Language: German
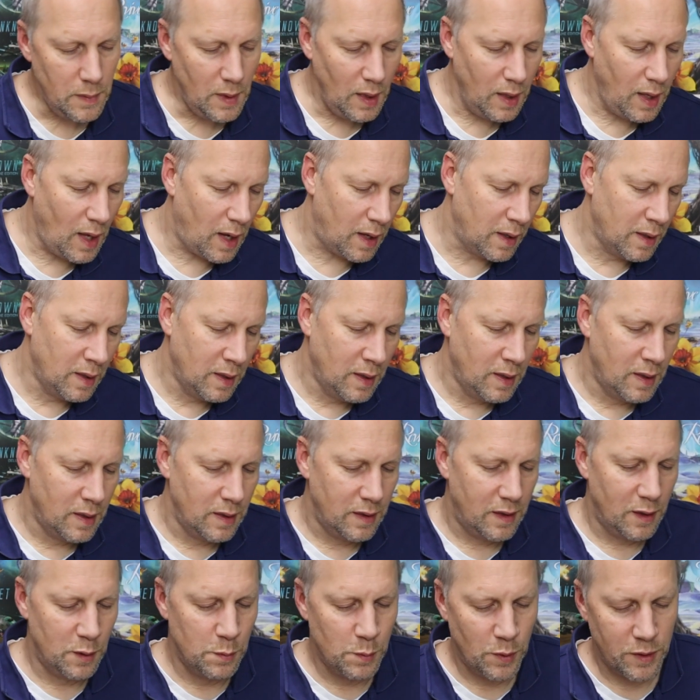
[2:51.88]
ja,
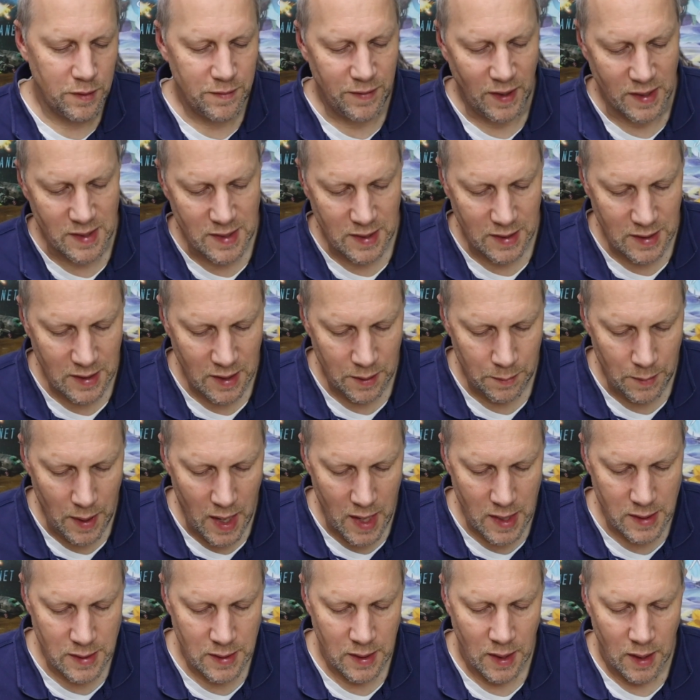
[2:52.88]
den Mund wässrig
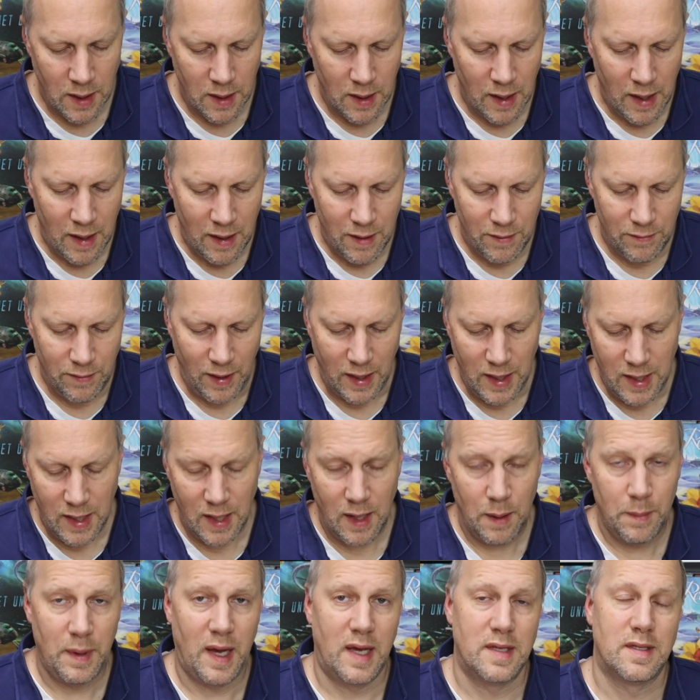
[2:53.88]
gemacht. Wenn ihr
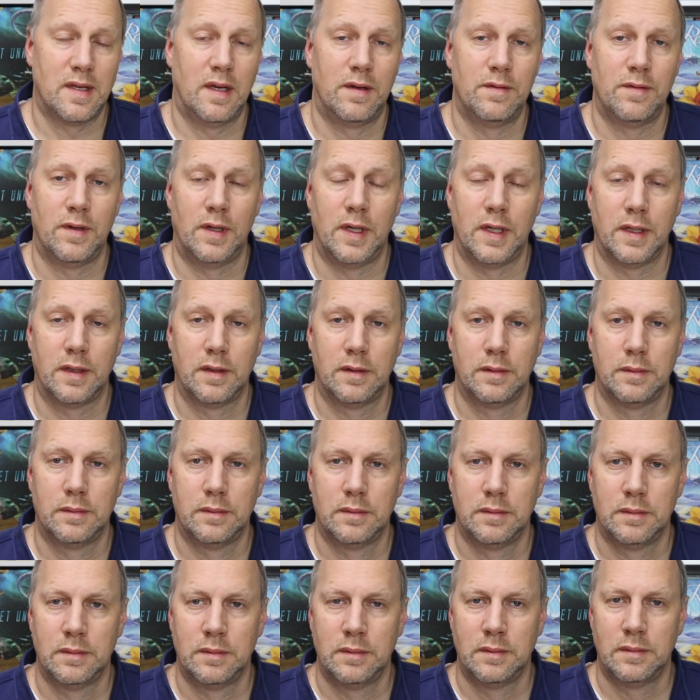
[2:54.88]
dabei sein wollt,
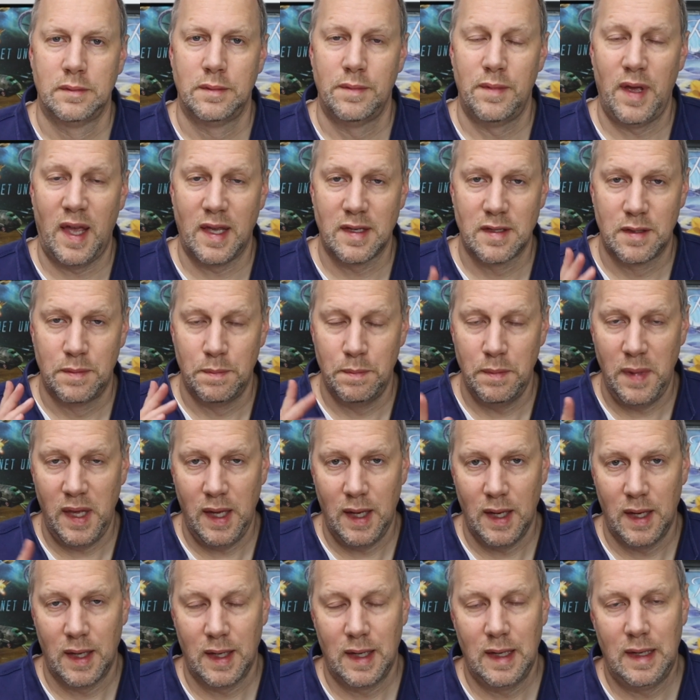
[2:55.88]
wäre es
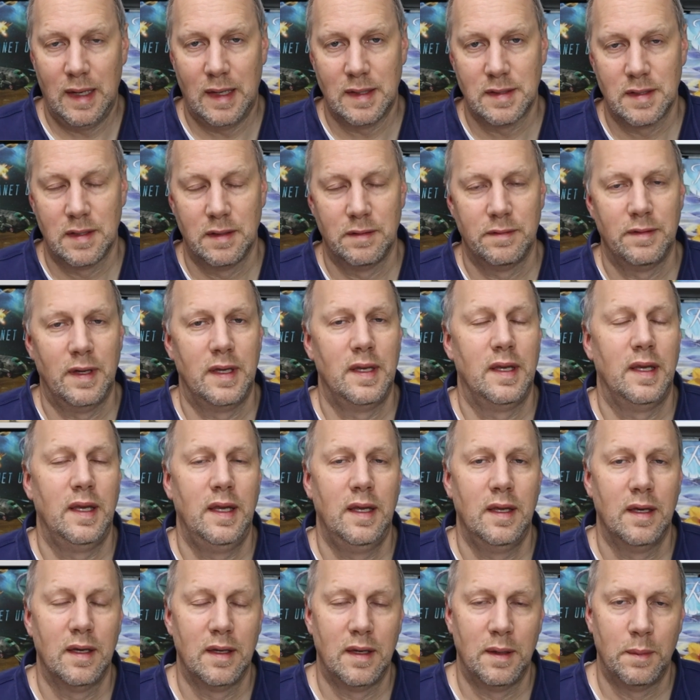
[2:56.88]
mega klasse, wenn
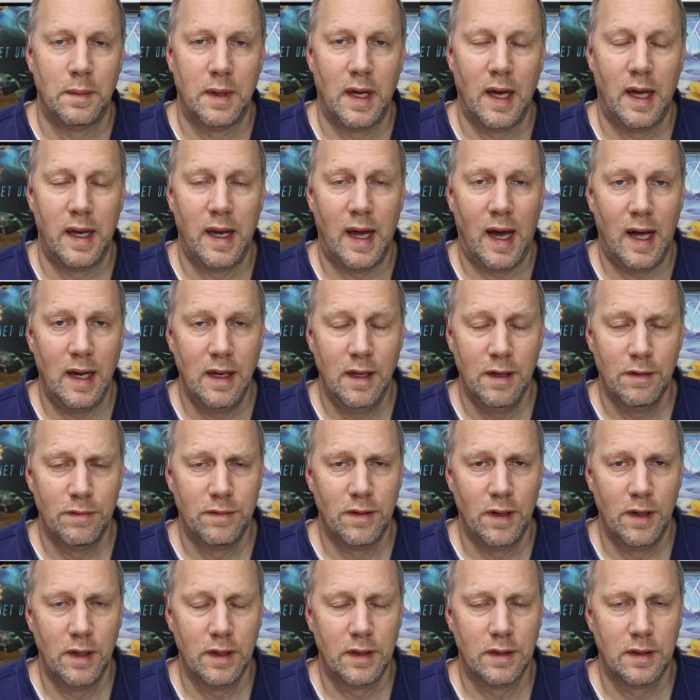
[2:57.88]
ihr dem Kanal hier
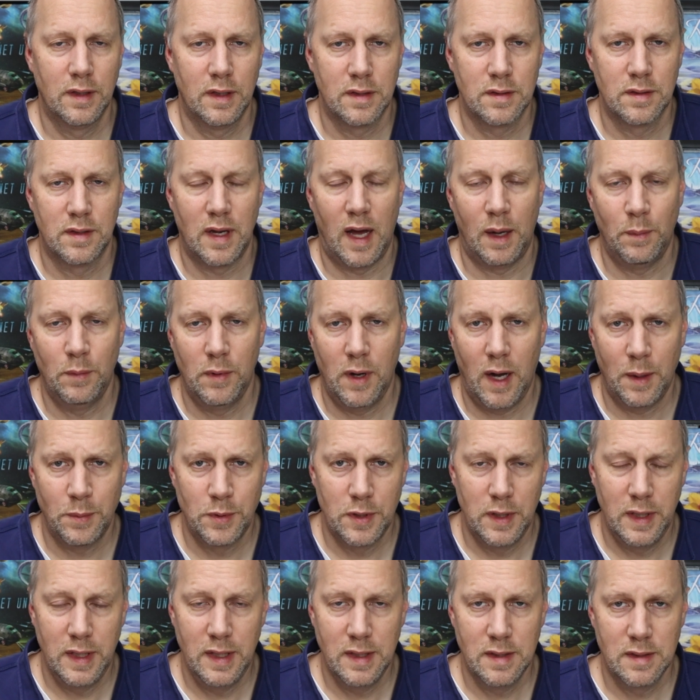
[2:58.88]
folgt, also ein Abo
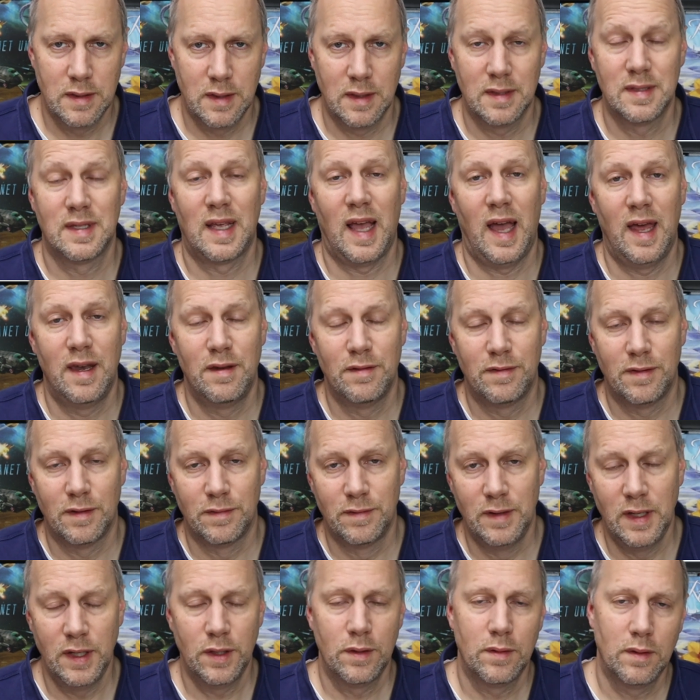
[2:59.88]
abschließt. Ist keine
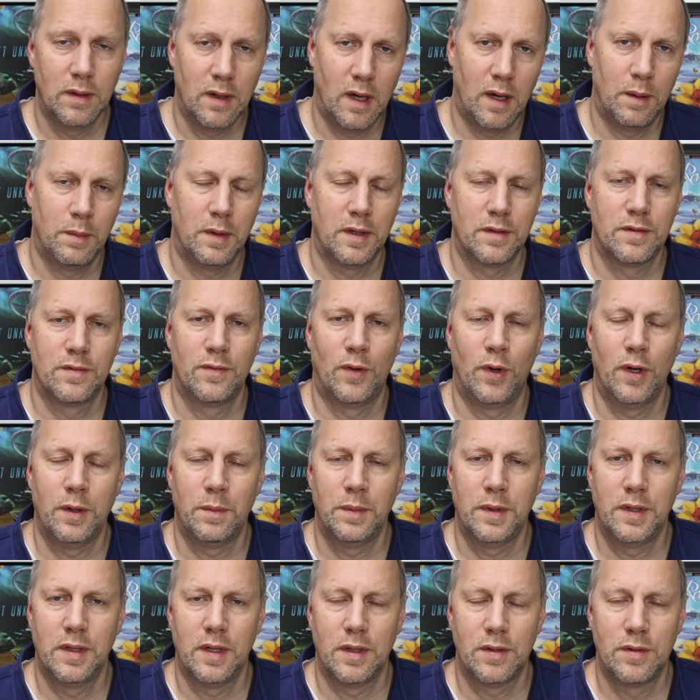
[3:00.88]
Verpflichtung, aber es
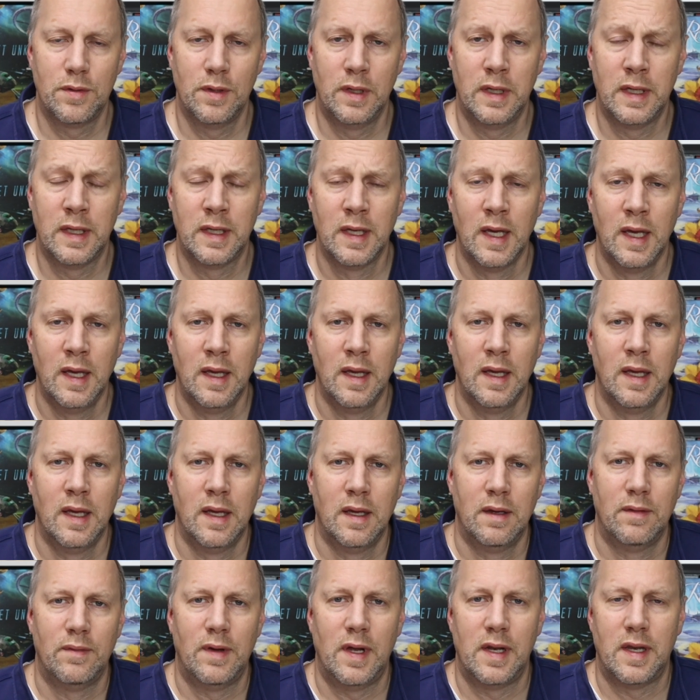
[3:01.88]
freut mich natürlich,
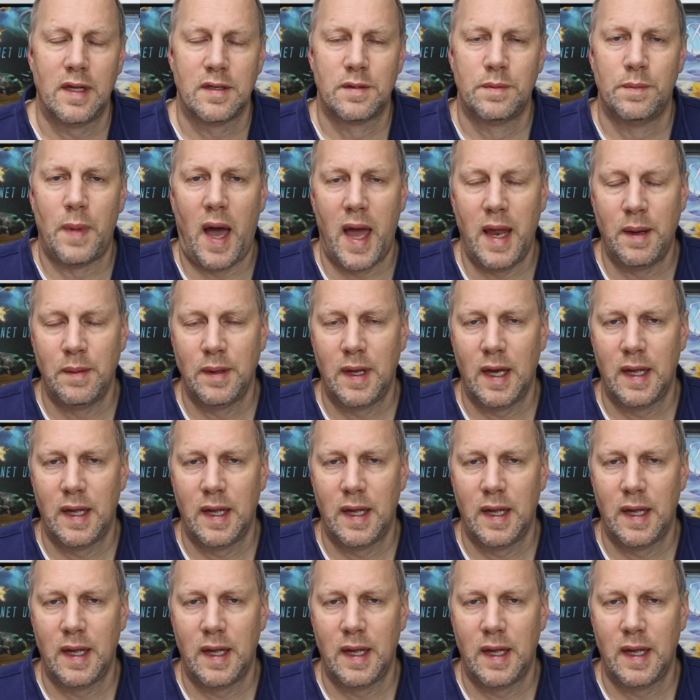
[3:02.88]
weil das meinen